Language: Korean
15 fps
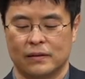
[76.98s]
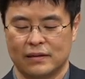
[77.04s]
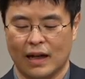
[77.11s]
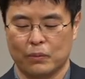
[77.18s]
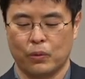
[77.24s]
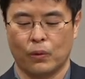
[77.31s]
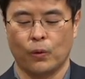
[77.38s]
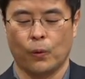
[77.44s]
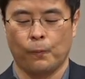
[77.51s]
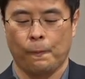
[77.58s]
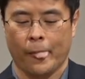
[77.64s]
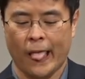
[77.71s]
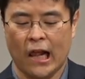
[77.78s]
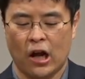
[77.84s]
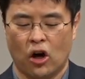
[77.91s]
딱 보고
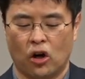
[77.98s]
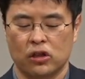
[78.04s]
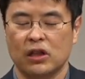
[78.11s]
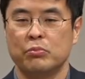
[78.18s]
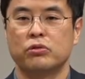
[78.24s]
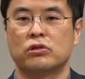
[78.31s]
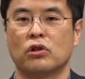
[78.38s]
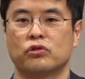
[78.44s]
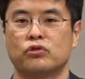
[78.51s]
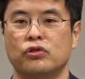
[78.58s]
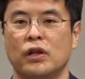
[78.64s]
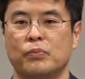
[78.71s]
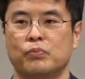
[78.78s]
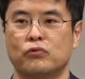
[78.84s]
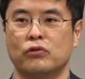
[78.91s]
어디부터
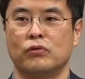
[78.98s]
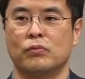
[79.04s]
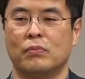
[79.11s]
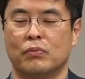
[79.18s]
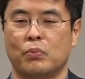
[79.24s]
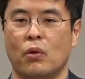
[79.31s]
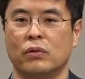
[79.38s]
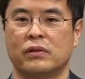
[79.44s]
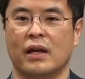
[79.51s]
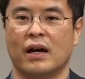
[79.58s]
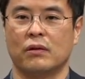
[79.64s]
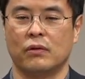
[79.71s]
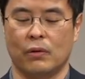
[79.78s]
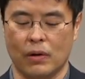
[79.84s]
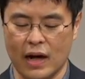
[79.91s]
출입구
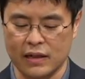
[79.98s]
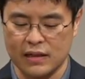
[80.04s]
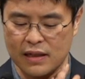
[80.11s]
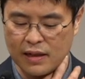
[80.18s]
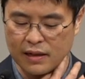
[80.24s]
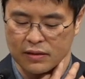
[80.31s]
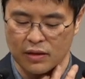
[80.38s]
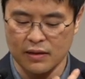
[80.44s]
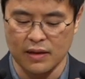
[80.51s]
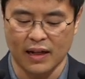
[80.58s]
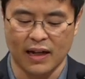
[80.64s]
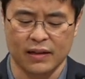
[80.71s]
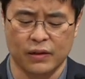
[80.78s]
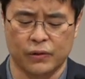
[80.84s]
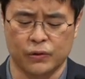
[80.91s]
봉쇄하고 확실히 처리를
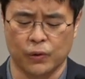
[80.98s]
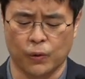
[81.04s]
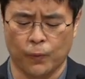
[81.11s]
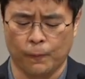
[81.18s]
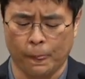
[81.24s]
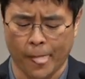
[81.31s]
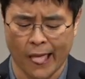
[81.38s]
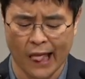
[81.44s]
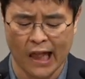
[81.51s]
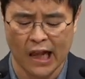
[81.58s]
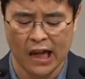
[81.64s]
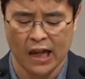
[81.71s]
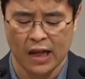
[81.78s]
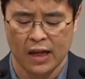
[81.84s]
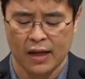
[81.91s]
하는 거죠.
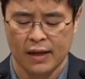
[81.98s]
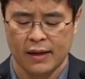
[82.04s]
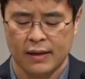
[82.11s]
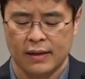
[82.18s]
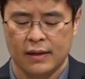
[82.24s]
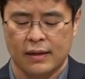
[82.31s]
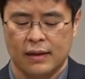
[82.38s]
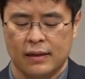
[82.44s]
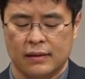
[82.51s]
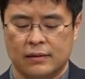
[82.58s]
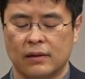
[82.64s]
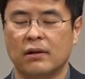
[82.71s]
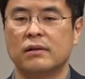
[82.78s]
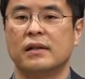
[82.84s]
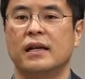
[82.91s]

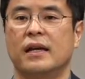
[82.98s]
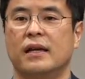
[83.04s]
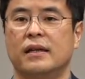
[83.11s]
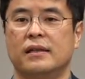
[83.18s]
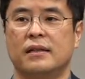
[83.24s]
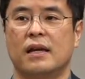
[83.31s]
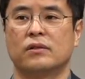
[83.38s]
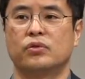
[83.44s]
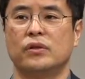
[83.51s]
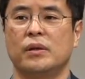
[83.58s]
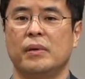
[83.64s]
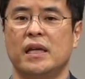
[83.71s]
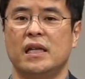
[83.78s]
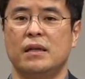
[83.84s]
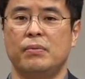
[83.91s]
그러니
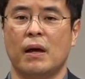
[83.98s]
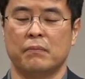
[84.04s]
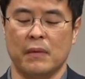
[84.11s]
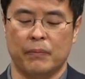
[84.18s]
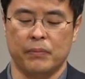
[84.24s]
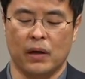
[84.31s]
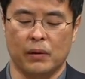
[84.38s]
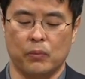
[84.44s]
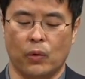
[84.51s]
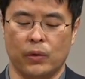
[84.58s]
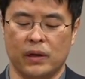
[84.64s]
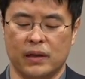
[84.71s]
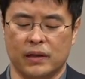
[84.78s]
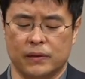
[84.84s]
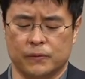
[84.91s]
예수님이 200만 명이
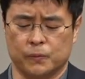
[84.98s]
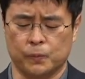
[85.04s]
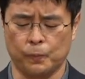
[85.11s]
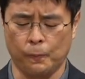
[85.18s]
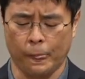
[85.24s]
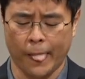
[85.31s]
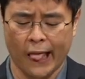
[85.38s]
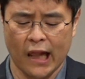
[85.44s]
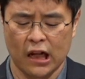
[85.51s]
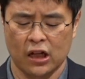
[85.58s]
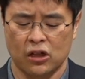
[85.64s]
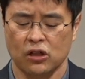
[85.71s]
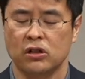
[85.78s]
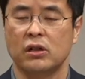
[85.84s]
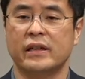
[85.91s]
모이는
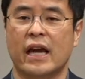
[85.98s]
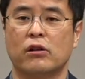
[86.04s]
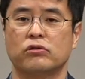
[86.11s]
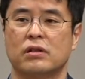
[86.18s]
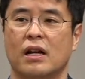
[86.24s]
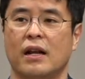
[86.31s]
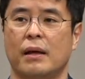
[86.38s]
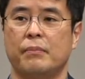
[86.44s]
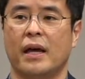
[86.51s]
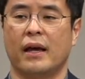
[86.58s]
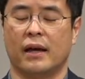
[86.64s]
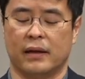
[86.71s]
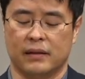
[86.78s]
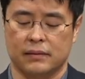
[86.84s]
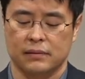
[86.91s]
그
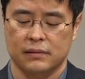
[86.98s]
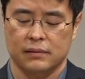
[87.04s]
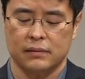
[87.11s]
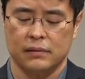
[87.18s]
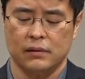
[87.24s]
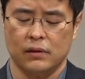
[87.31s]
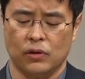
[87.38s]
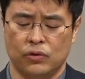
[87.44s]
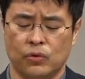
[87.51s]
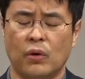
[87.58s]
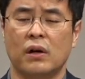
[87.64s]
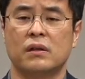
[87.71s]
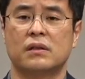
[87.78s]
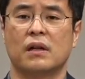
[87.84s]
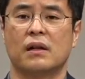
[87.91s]
예루살렘의
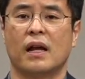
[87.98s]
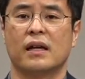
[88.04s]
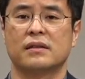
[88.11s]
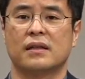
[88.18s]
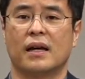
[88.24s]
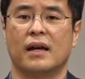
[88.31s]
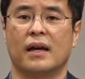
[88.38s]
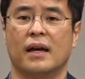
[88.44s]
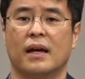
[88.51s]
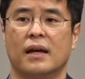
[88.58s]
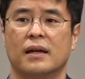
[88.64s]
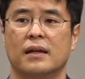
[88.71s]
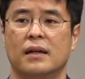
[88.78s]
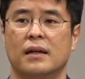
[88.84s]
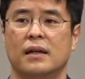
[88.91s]
6월절
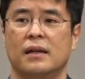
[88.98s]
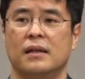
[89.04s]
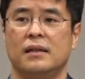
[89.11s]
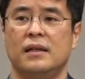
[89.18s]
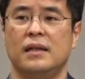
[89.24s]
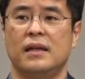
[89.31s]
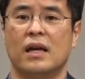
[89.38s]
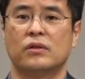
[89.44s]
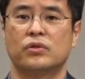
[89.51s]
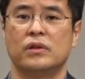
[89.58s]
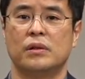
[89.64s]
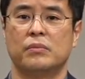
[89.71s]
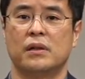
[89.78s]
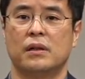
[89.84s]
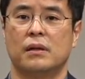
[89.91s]
행사에 이
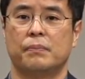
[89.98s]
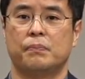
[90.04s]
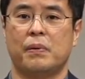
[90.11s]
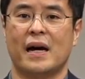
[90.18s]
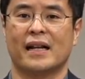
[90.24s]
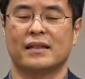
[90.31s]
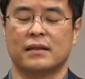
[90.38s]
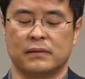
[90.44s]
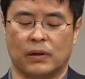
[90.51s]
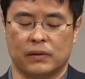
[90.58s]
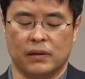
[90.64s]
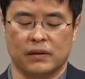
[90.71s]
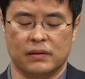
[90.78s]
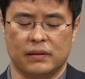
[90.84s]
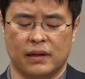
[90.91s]
예수님을 팔아서
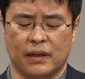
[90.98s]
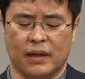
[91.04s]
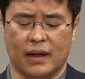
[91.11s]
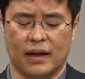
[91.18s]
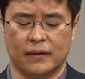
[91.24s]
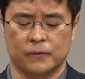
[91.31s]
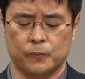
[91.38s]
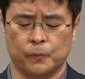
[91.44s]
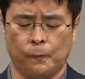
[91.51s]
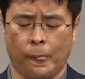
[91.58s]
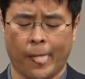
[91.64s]
넘겼으니까